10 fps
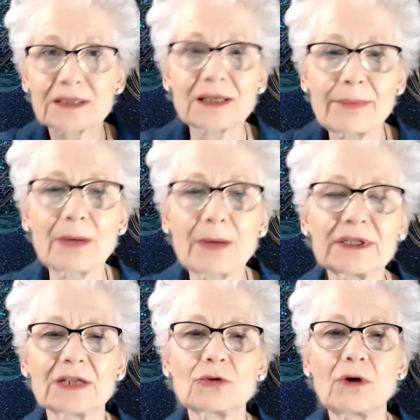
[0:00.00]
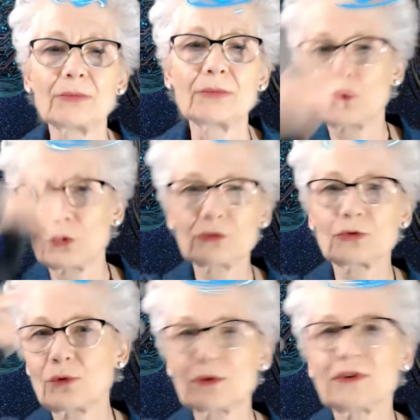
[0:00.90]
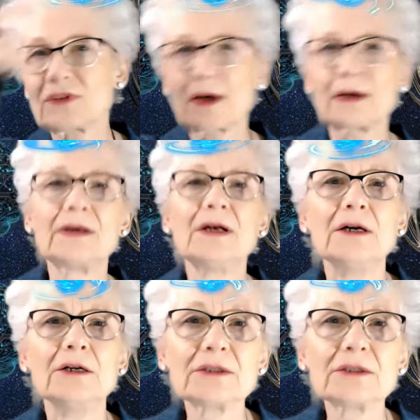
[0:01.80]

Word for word: der da permanent kommt und unser